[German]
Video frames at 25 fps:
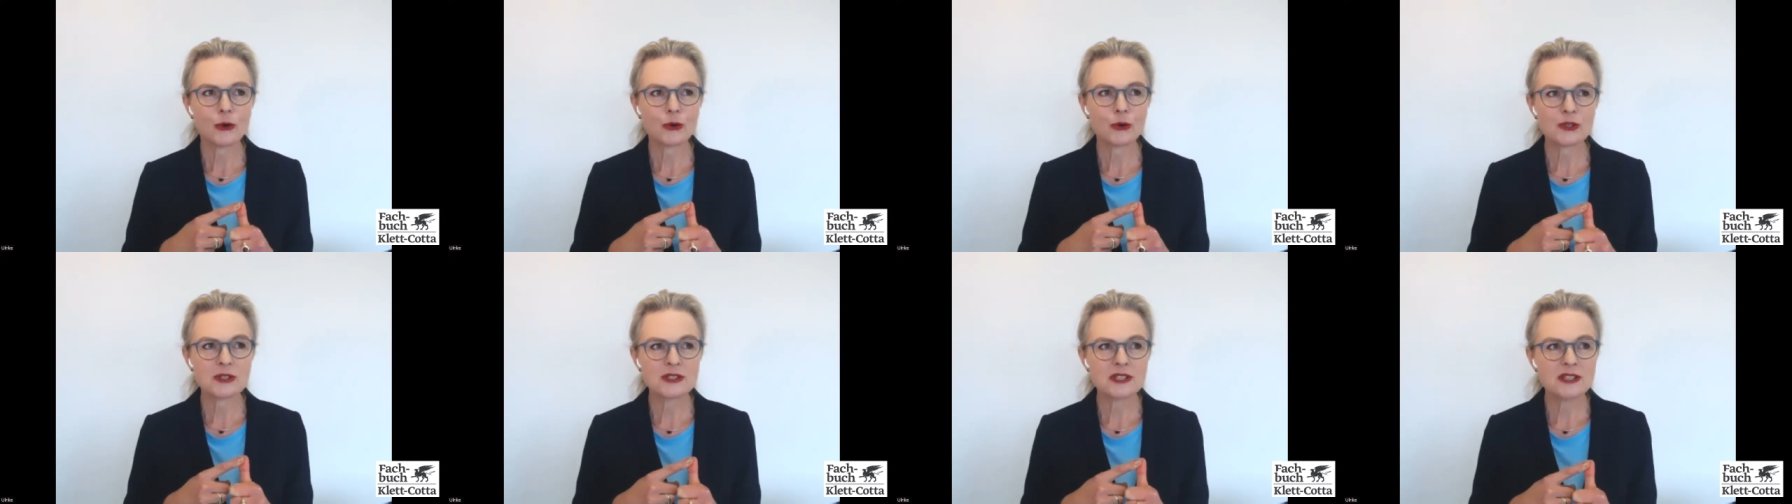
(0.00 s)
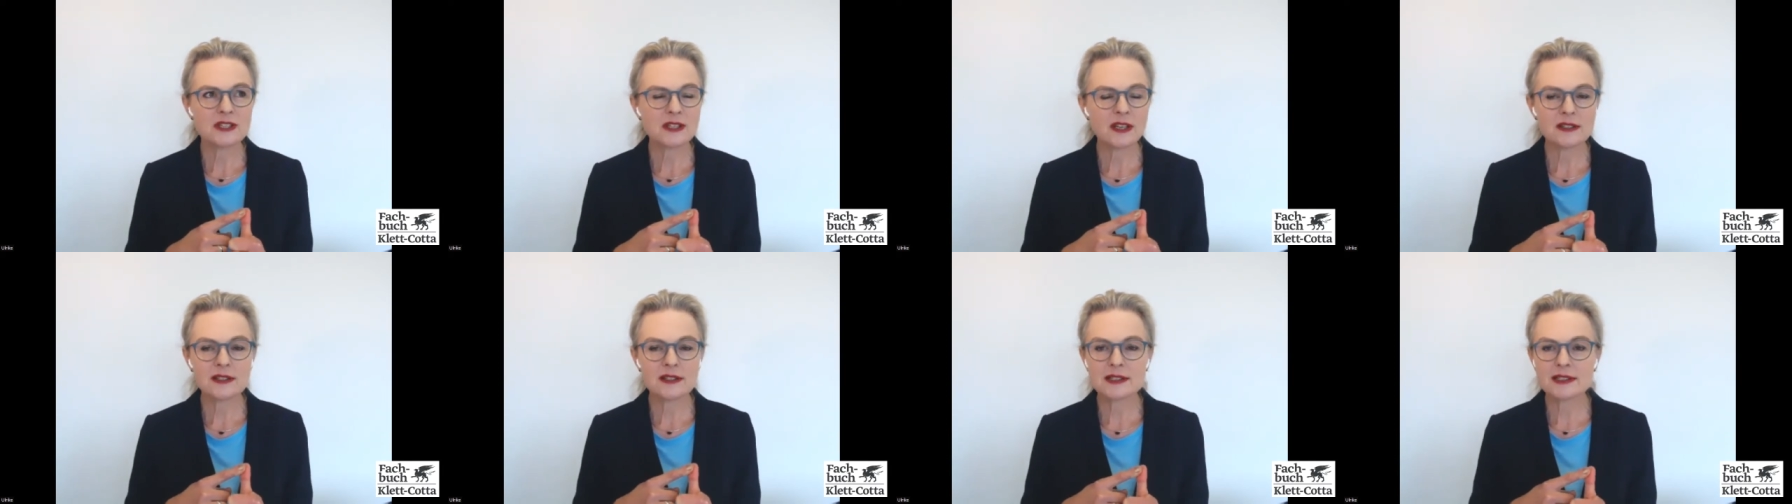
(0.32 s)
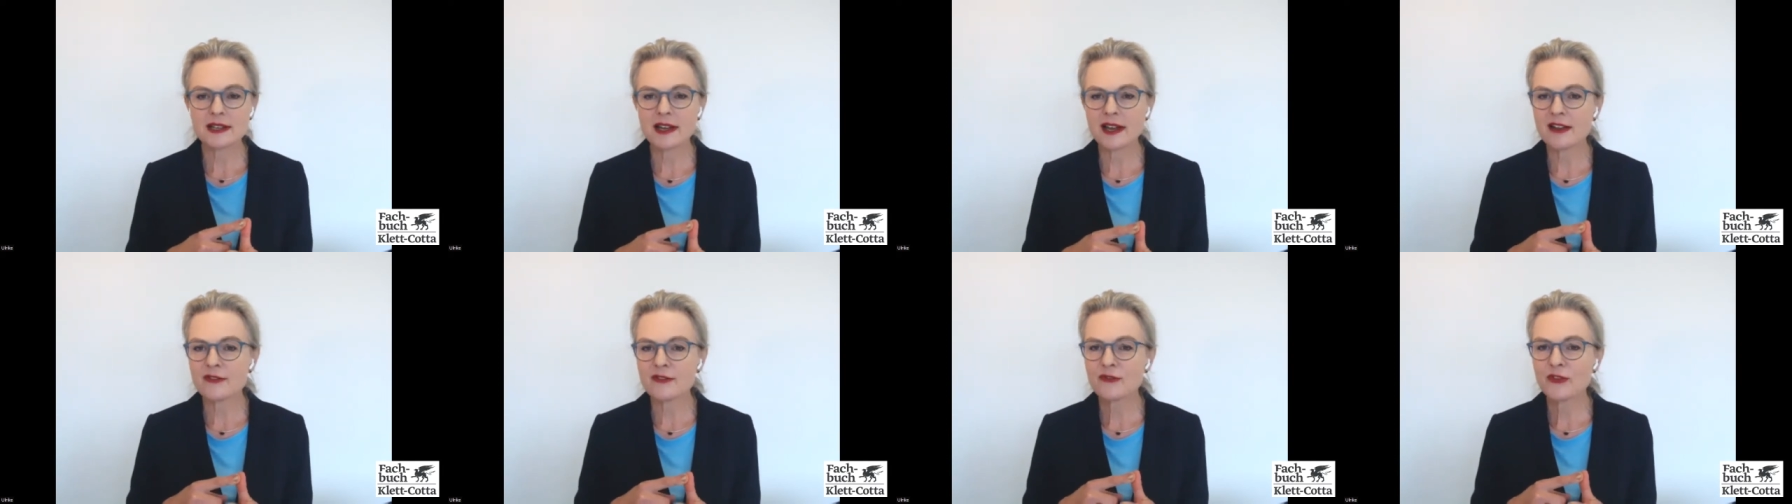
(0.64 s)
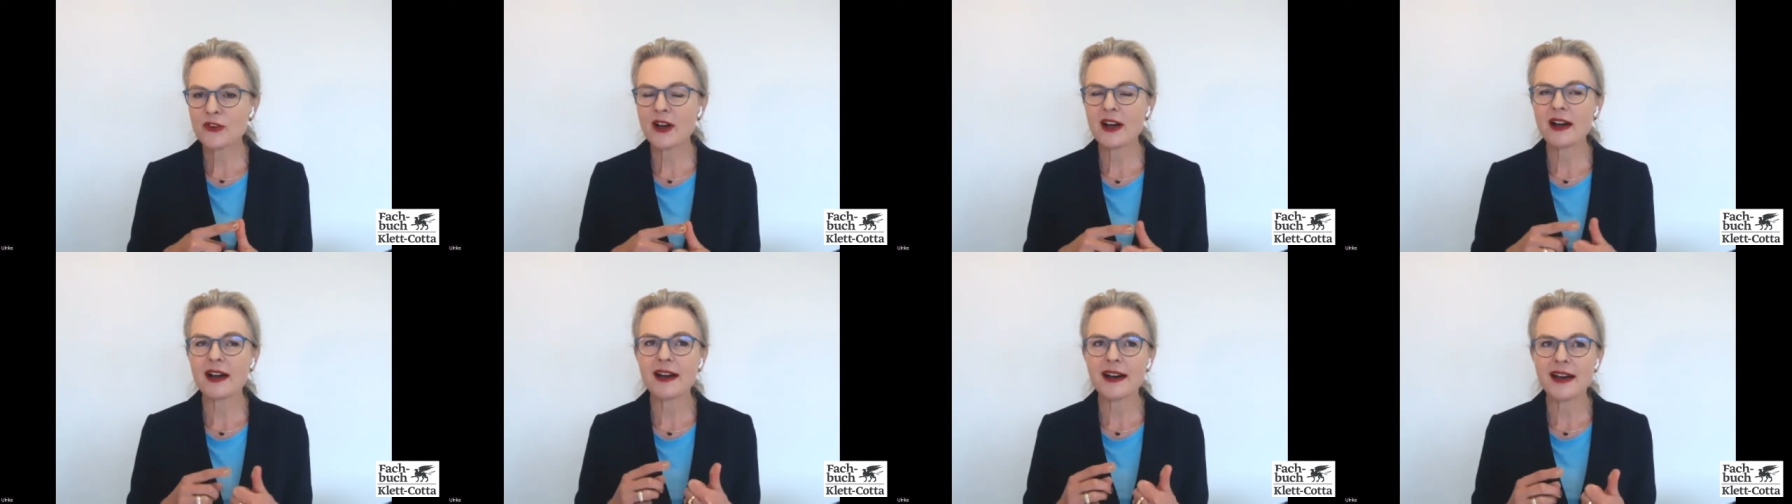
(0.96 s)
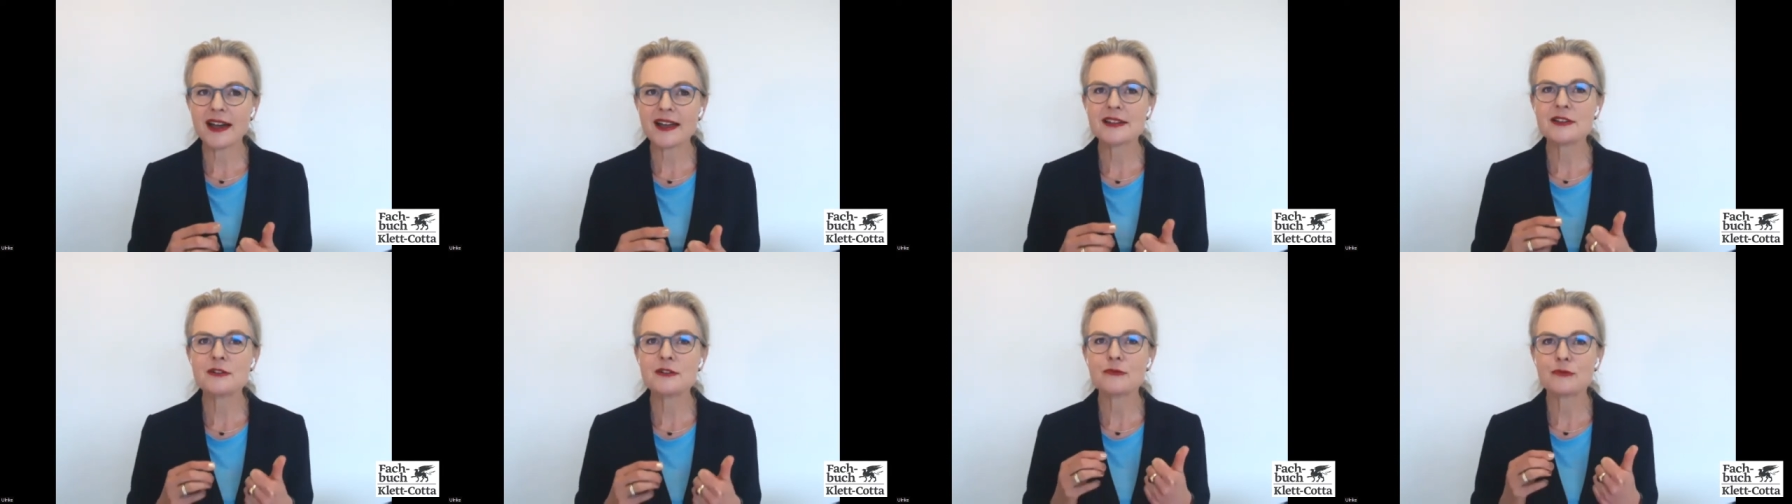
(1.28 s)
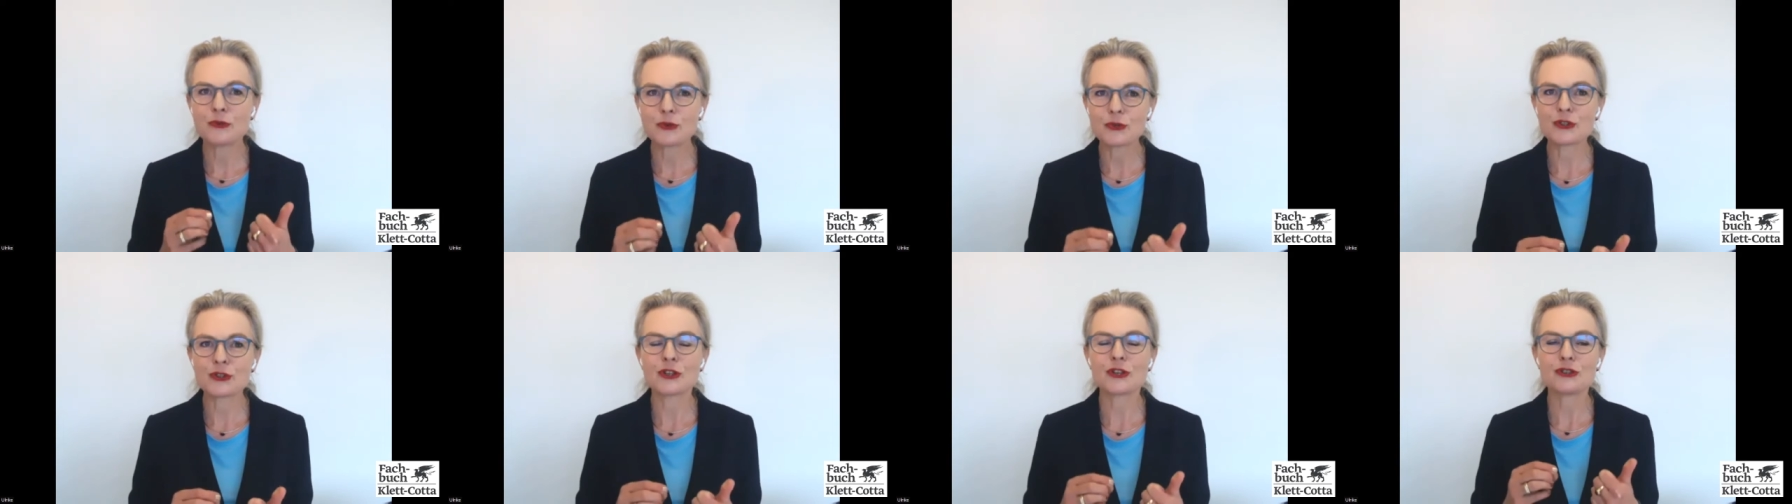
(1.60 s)
Und Zittern ist einfach eine
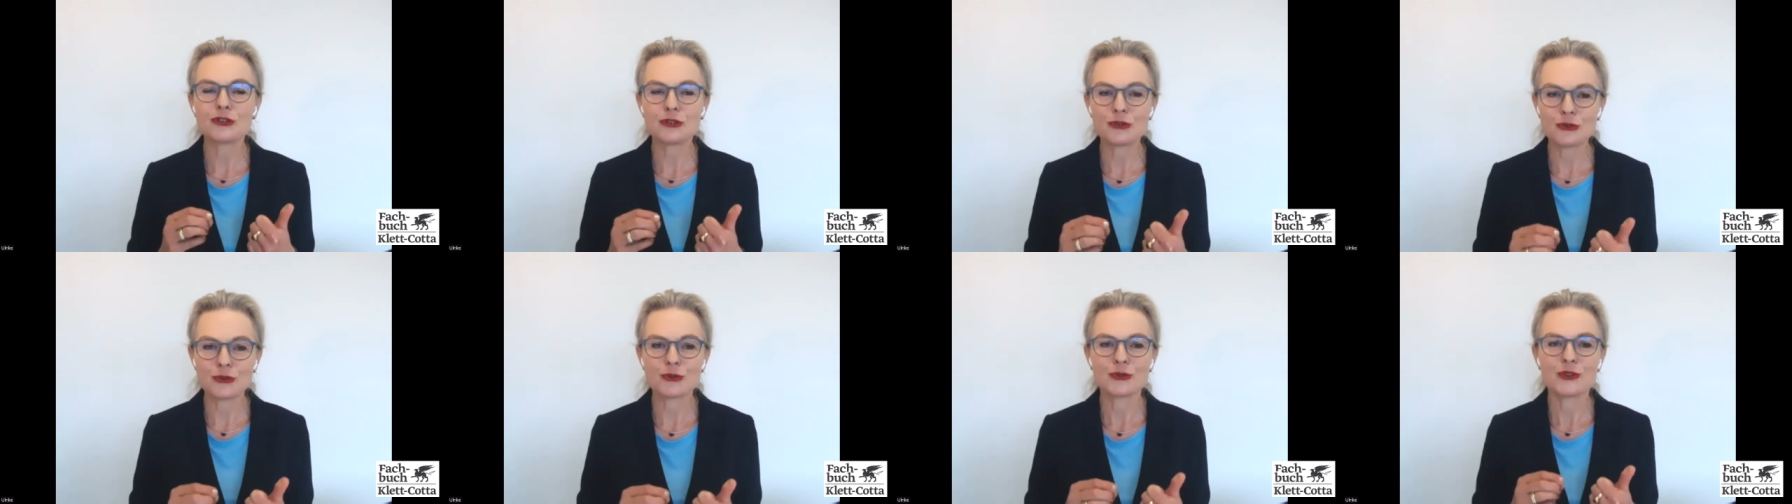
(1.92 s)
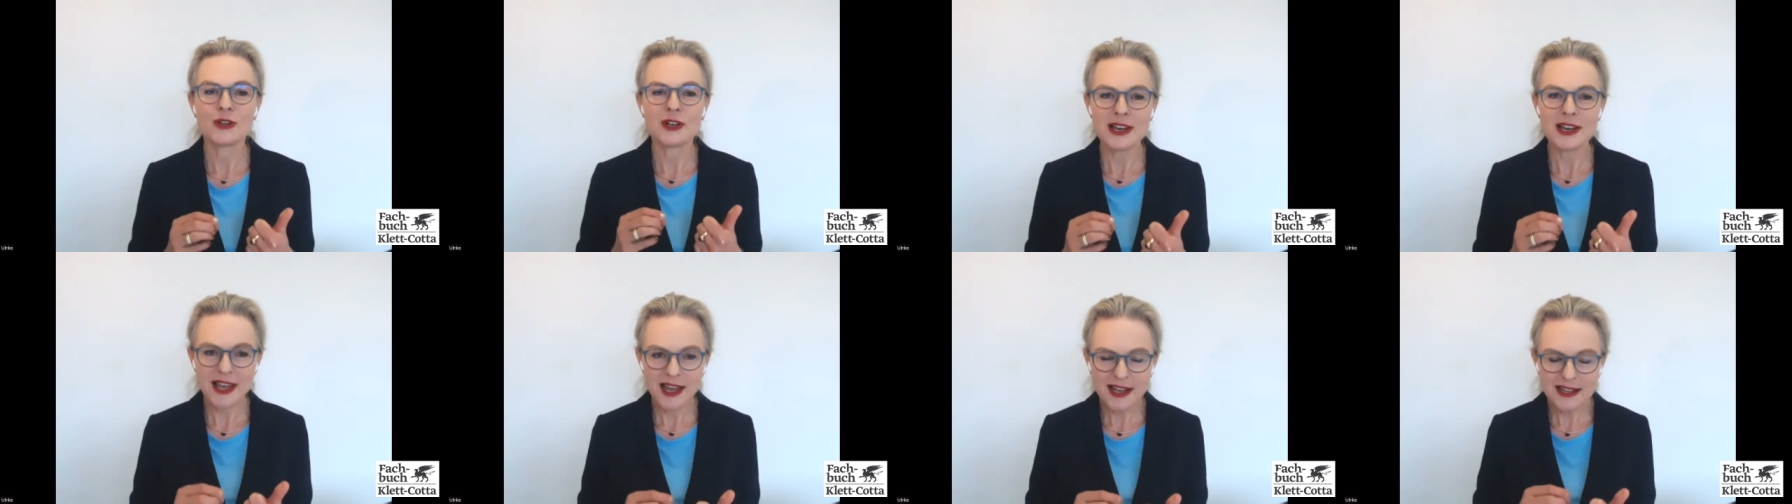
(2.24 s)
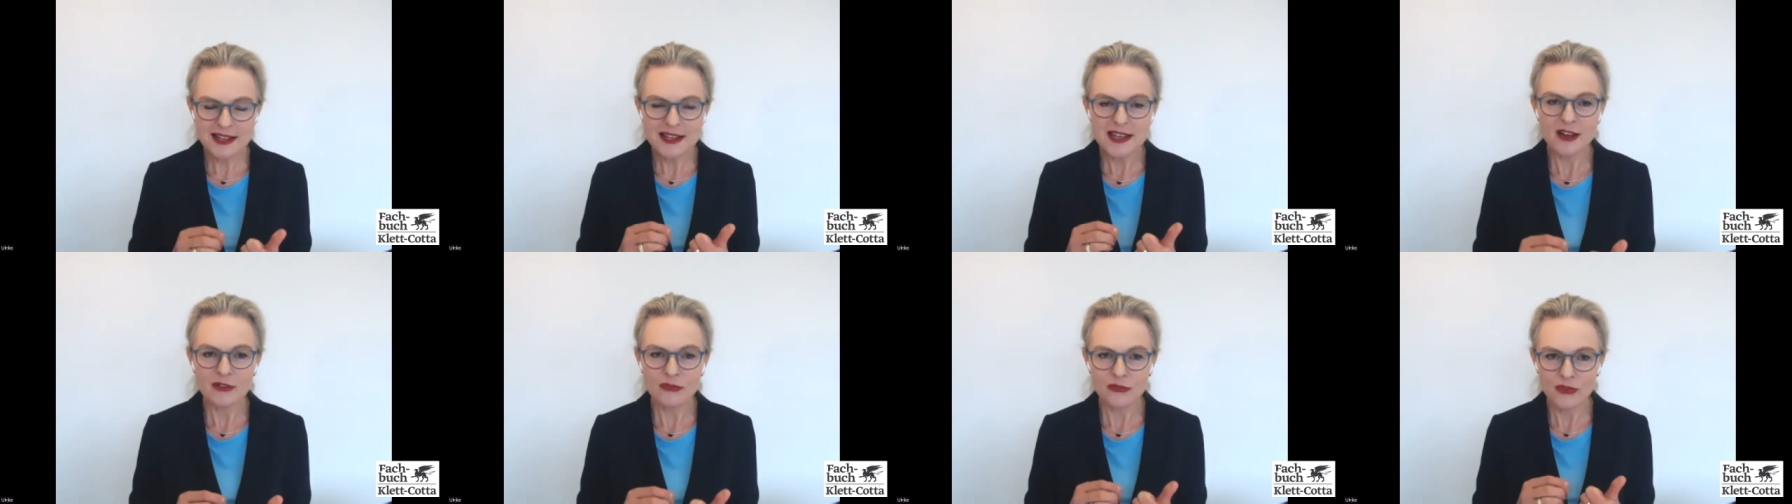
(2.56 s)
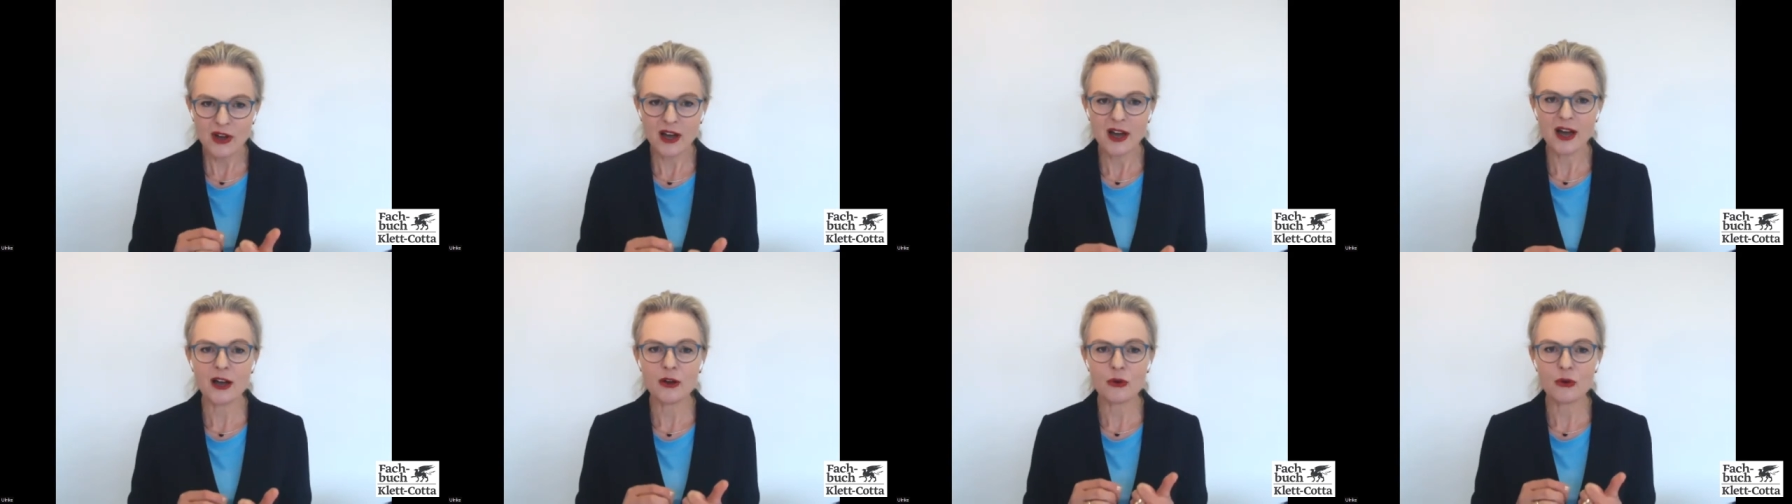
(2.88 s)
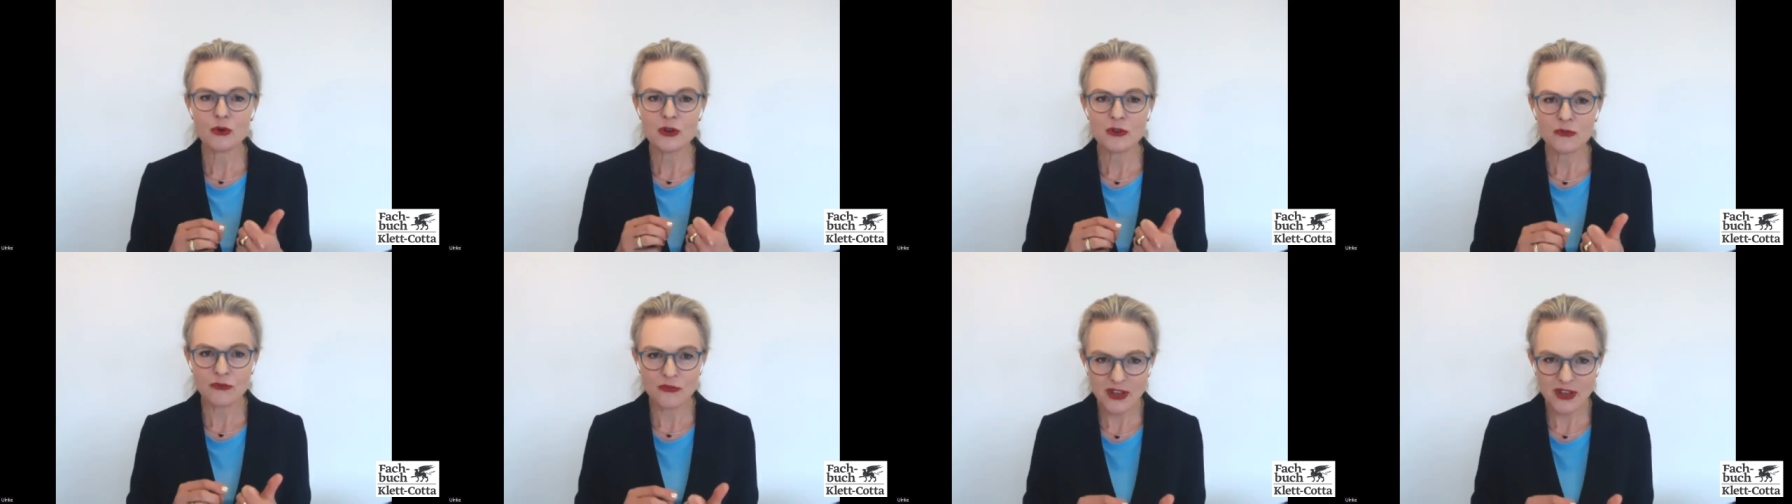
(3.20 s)
wunderschöne Lernerfahrung,